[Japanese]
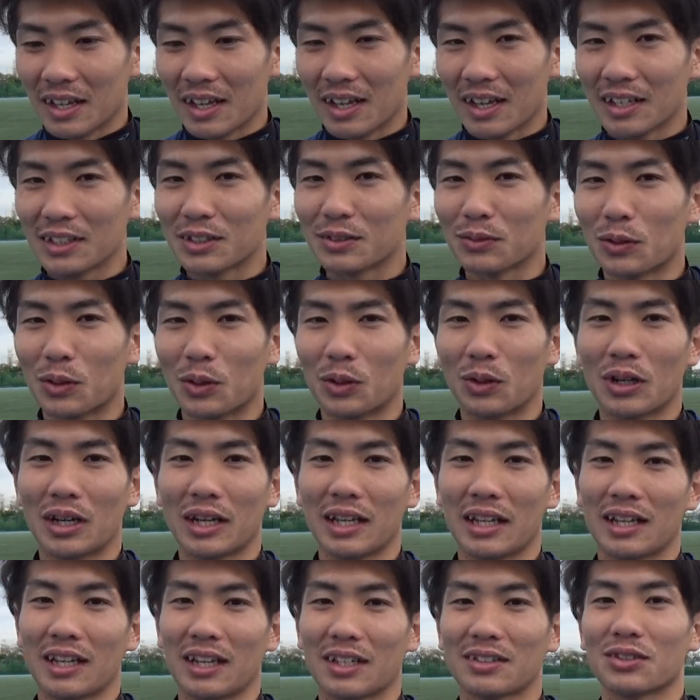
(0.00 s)
えー、いつも、
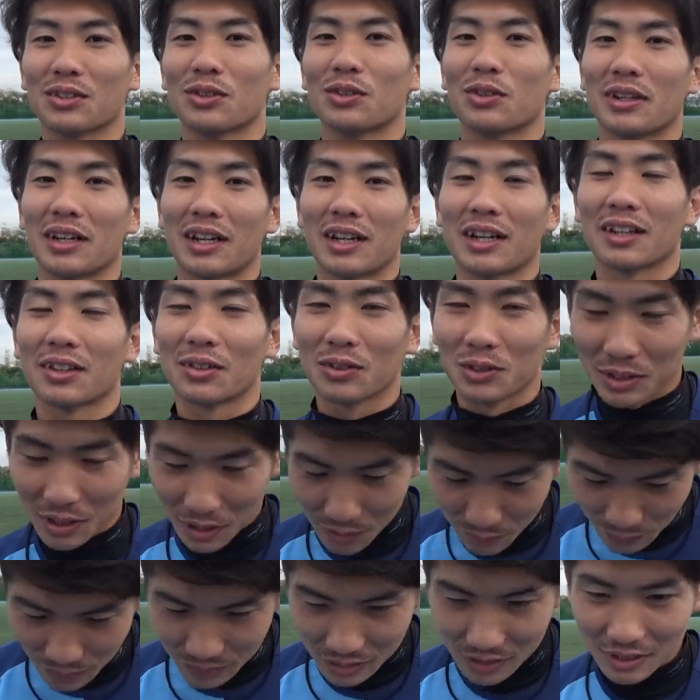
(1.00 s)
えー、熱い応援ありがとうご
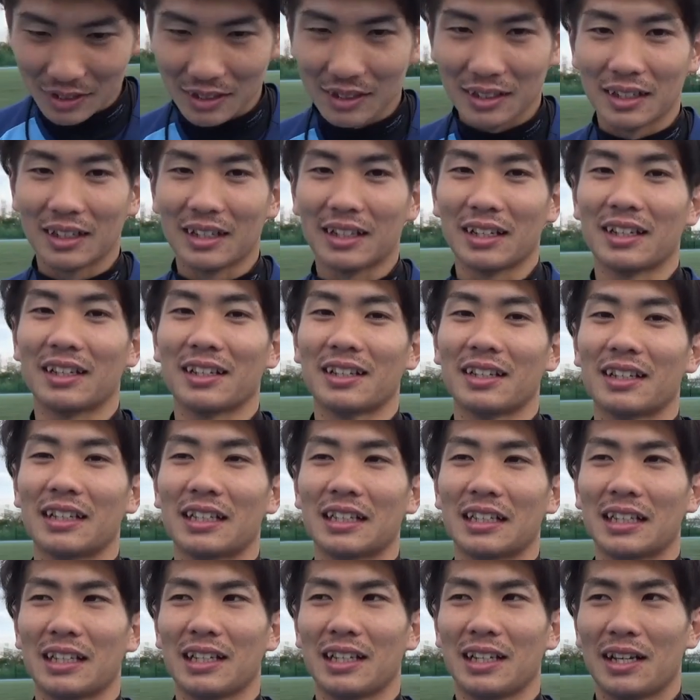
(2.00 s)
ざいます、
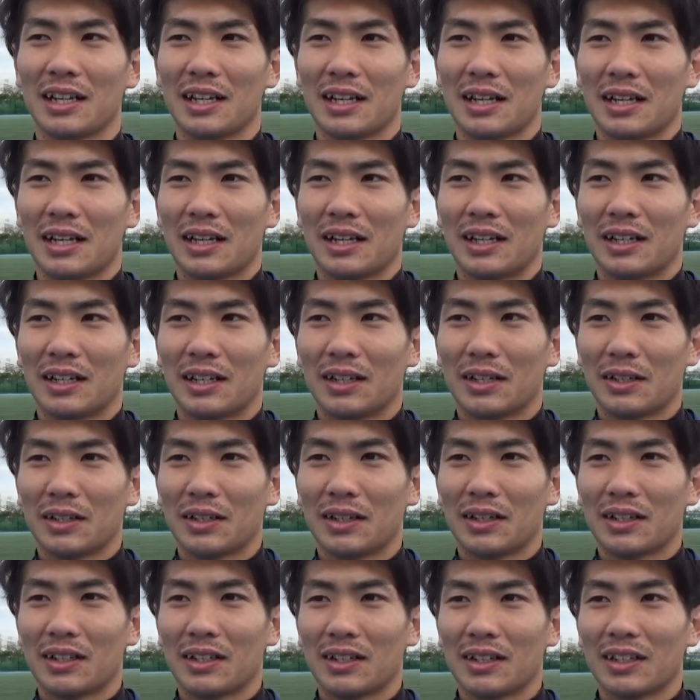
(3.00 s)

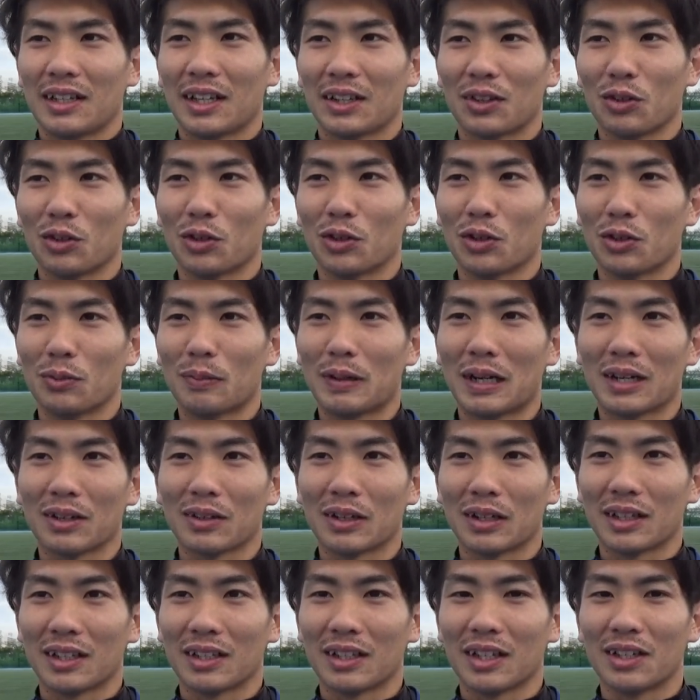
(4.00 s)
えー、やっと、まあ、こ
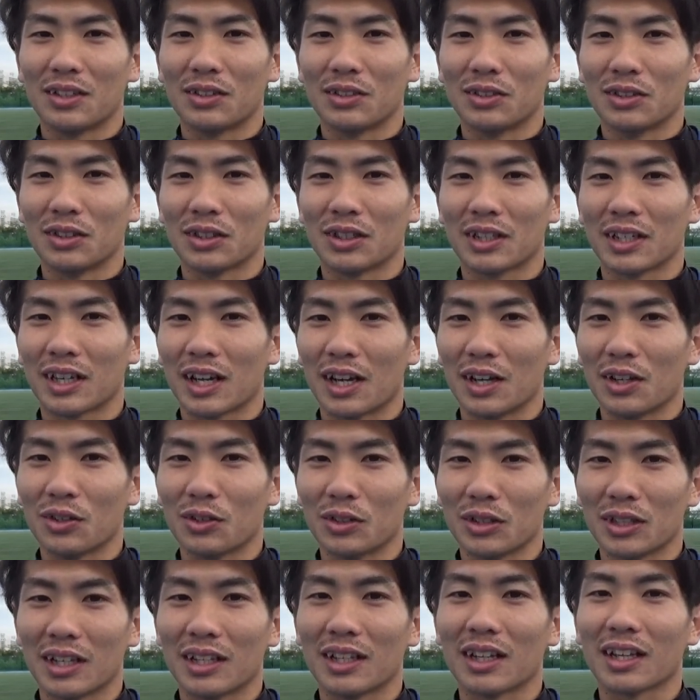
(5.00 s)
うやって出る機会
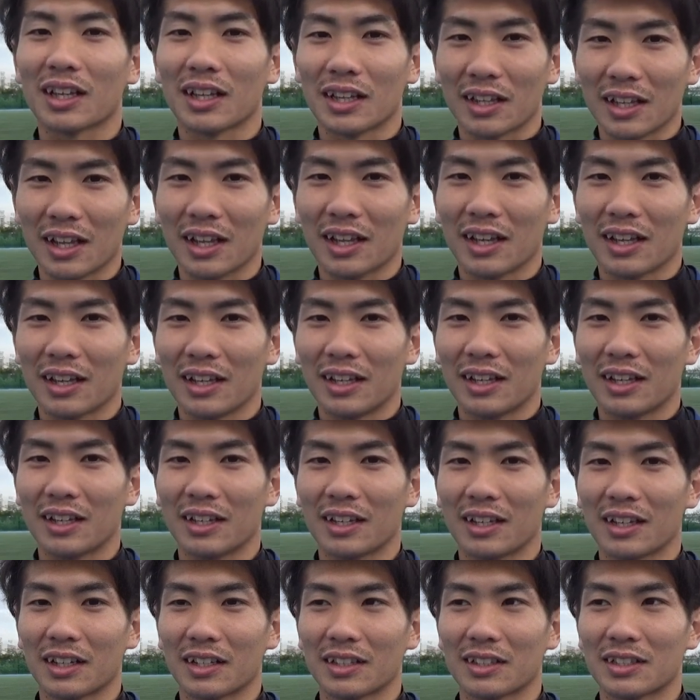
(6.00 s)
をいただけて、
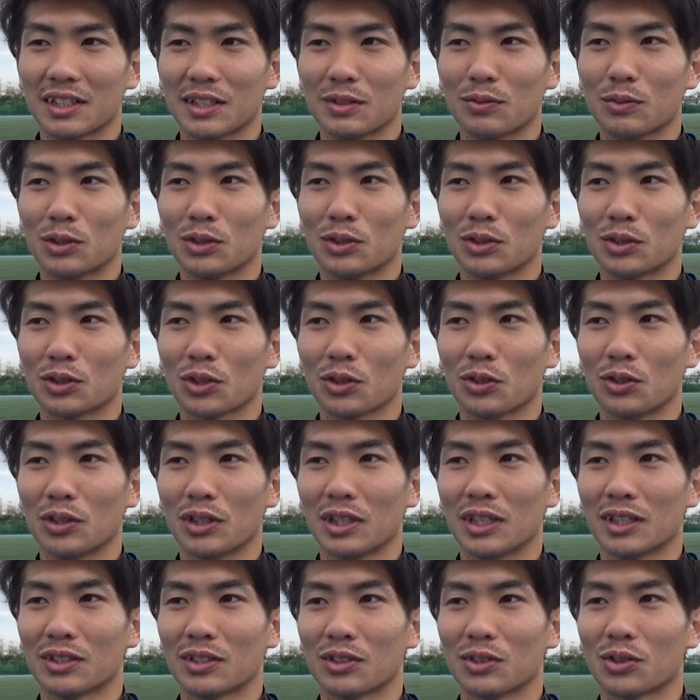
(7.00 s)
えチーム勝
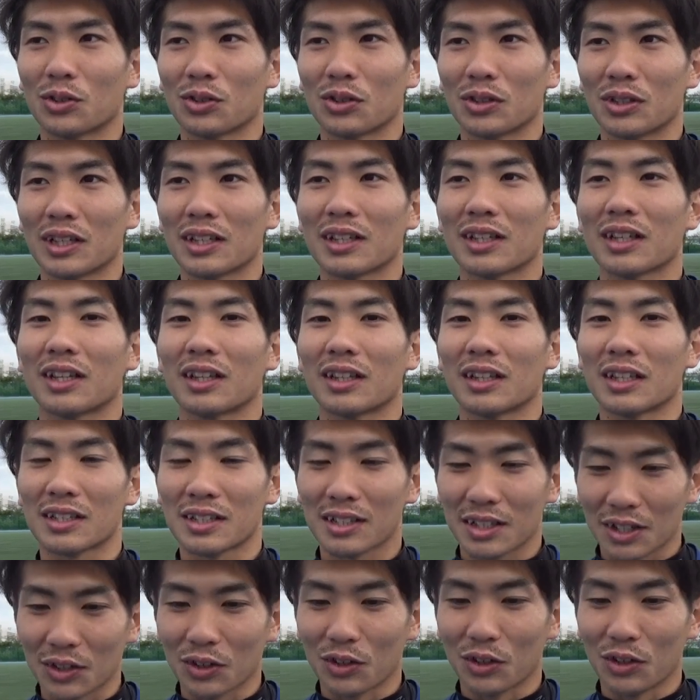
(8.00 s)
利することできたんで
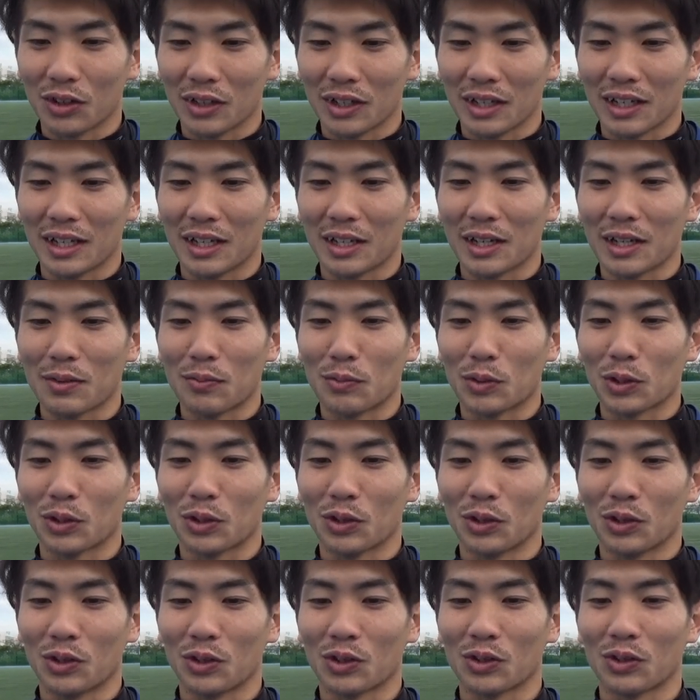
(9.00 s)
すけど、えもっ
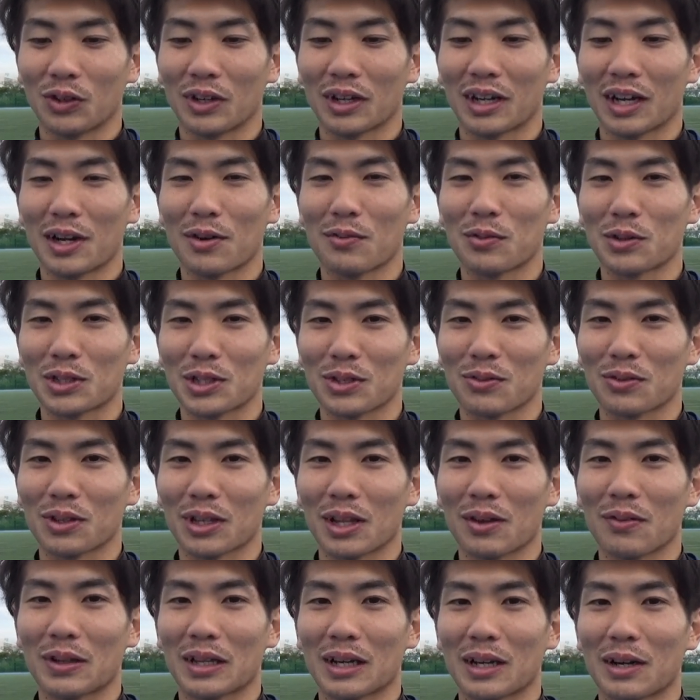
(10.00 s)
とこれからもチームの
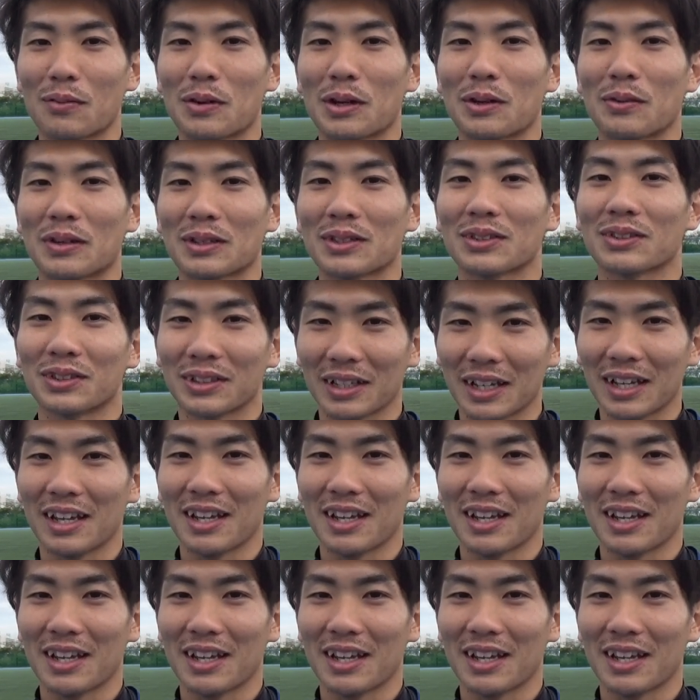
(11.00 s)
ために頑張りますので、